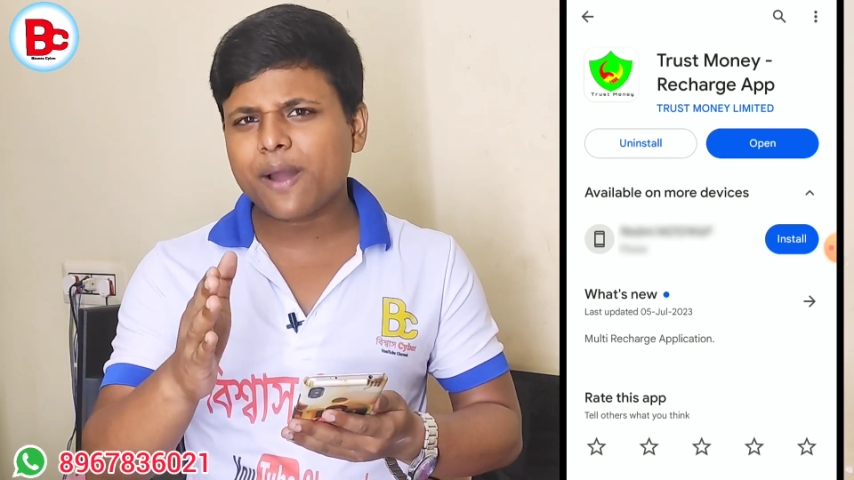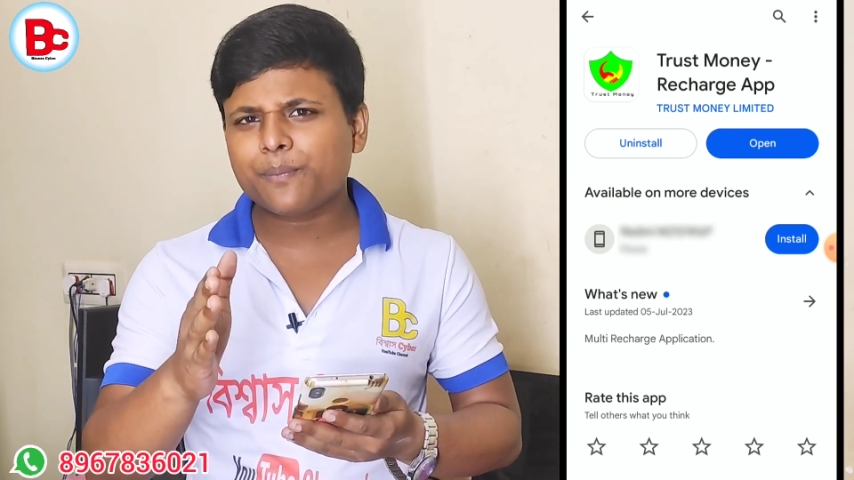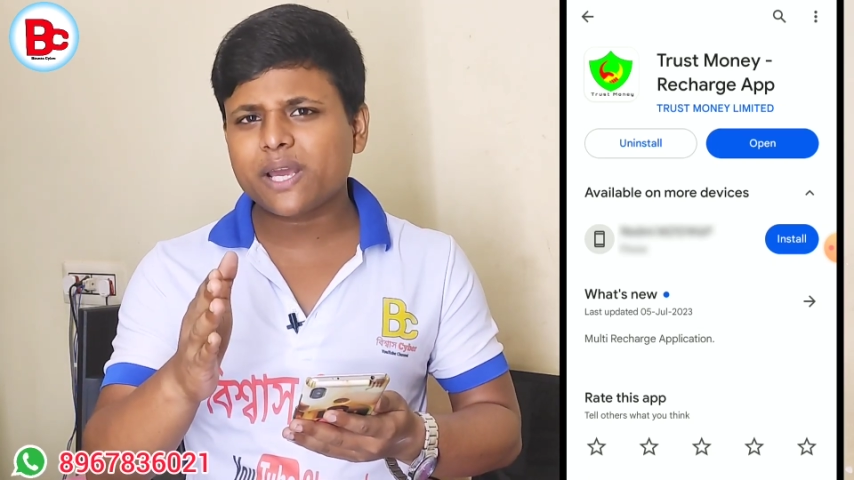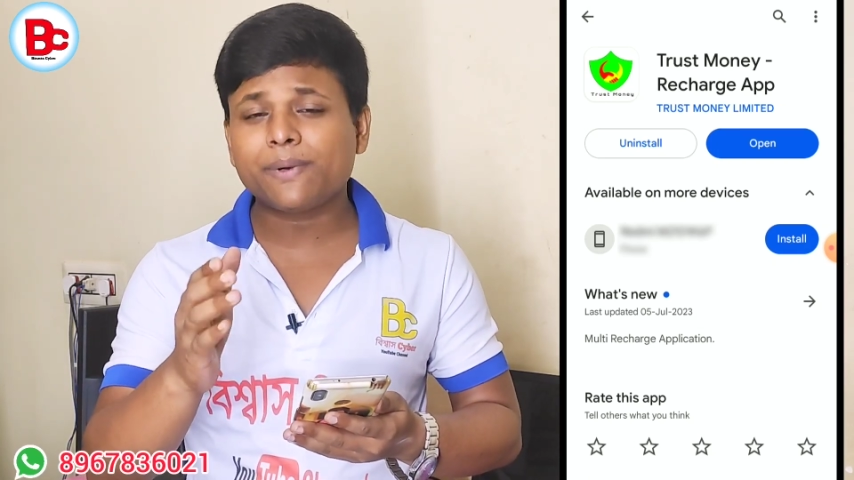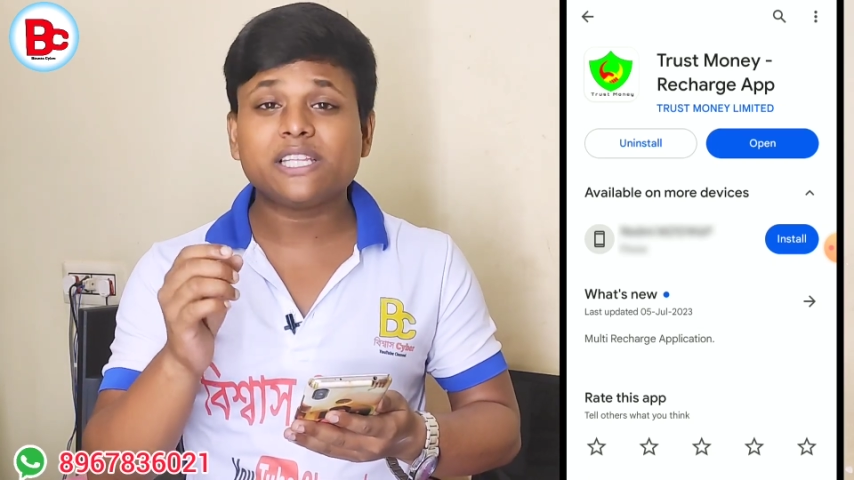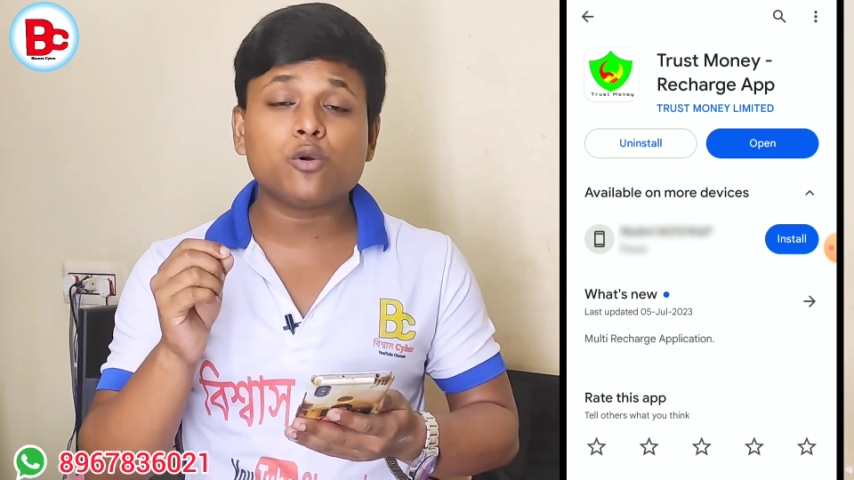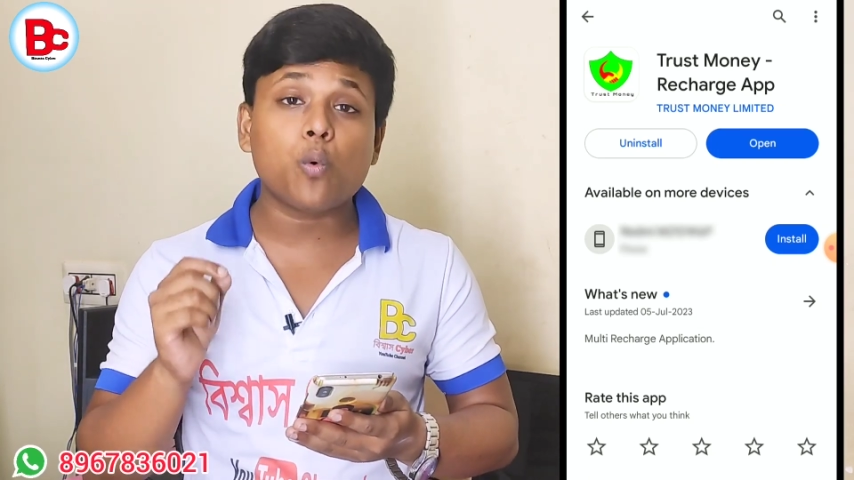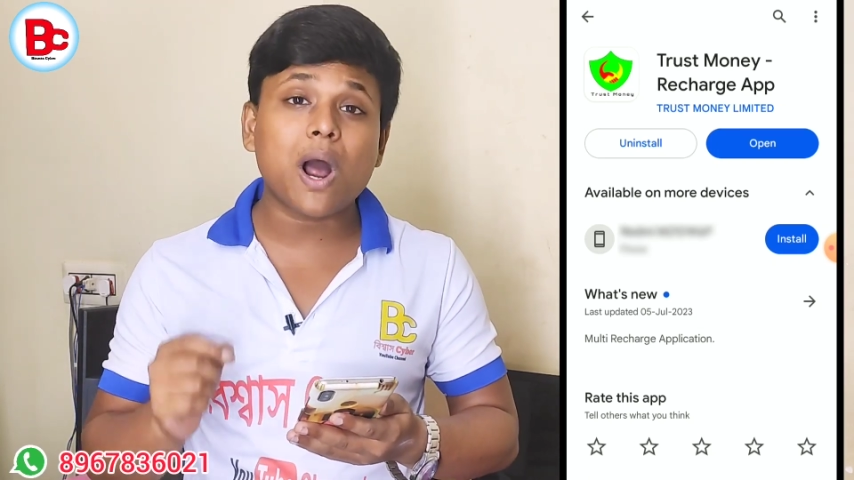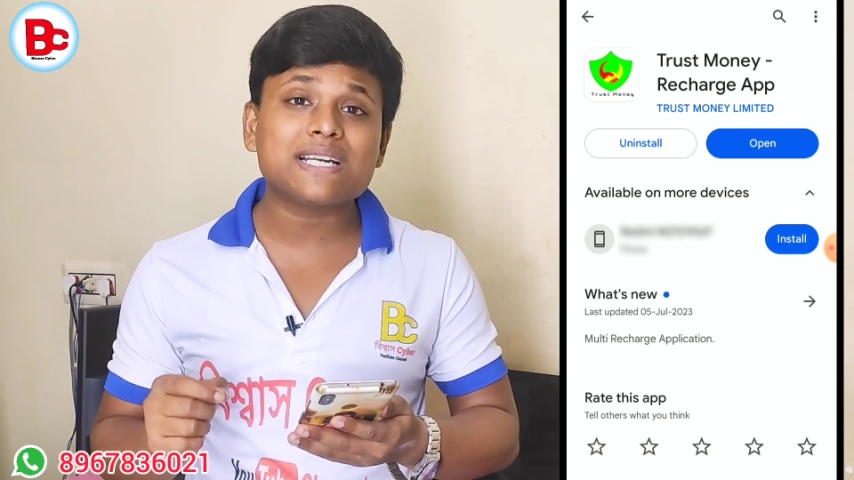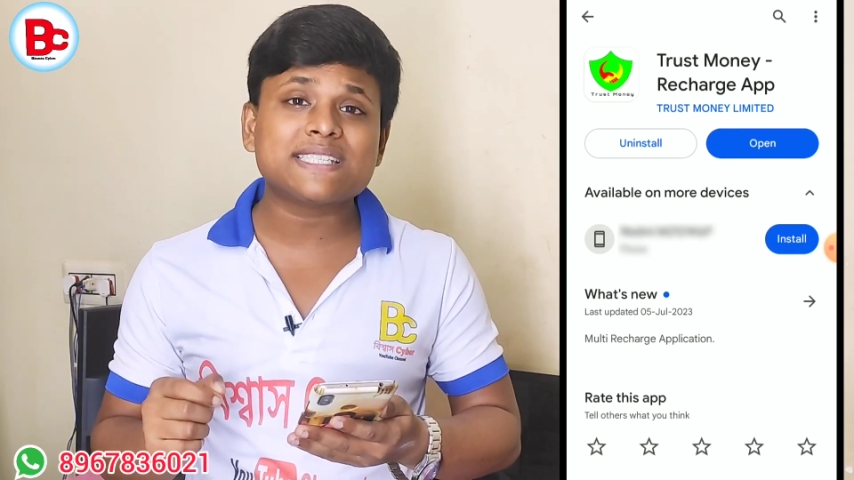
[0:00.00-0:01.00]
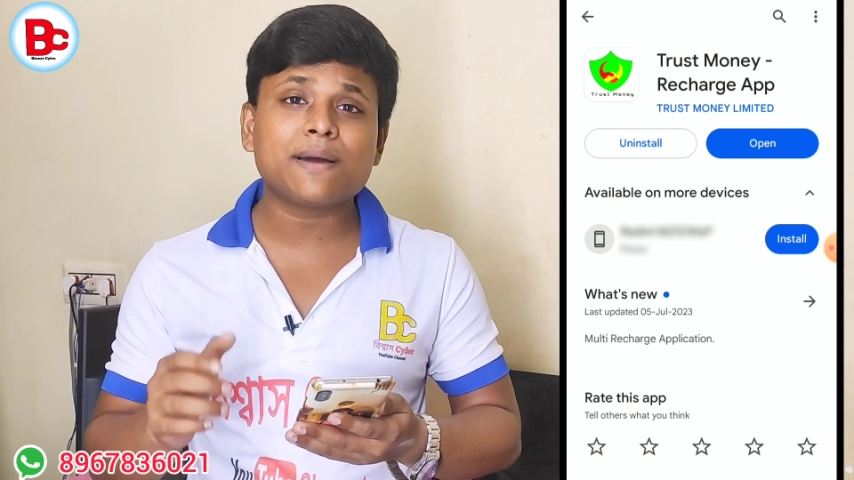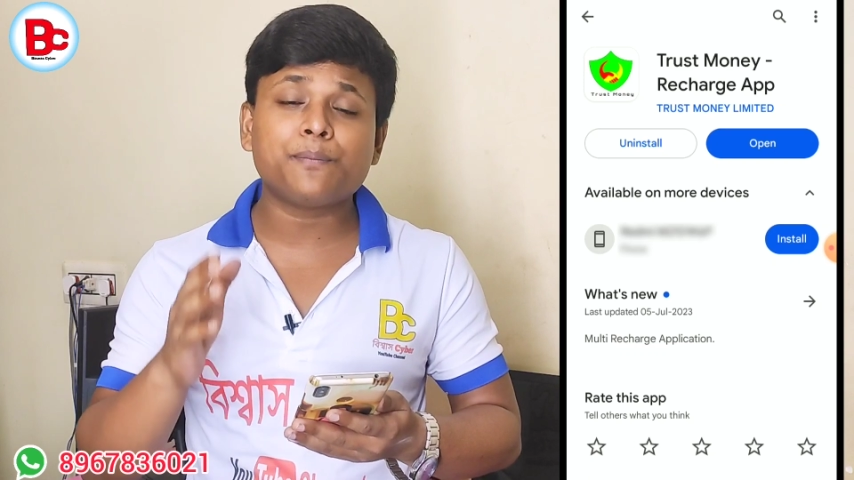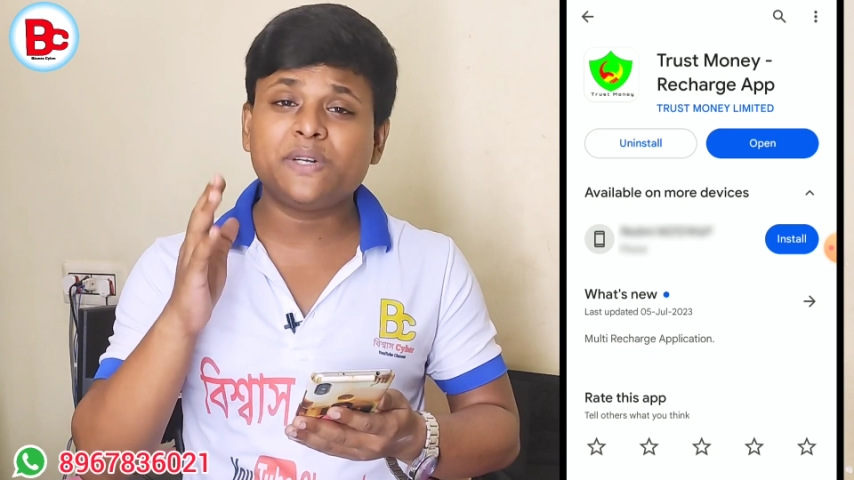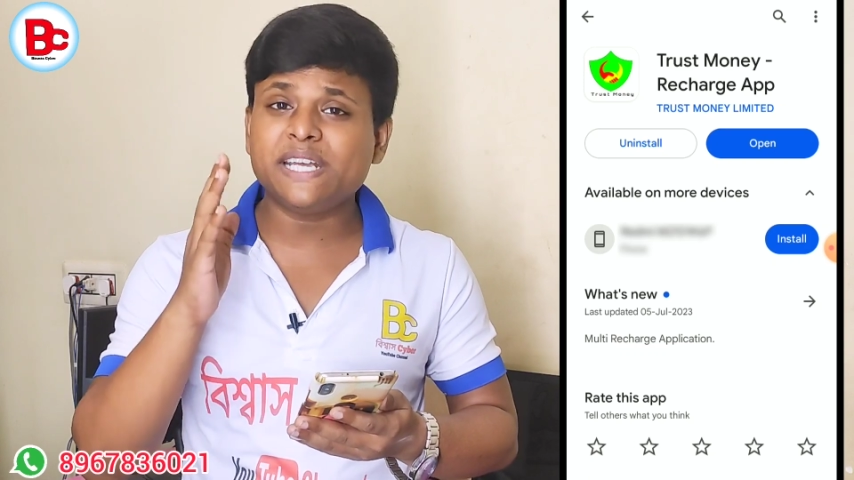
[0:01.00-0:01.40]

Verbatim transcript: আপনি আমাদের হোয়াটসঅ্যাপ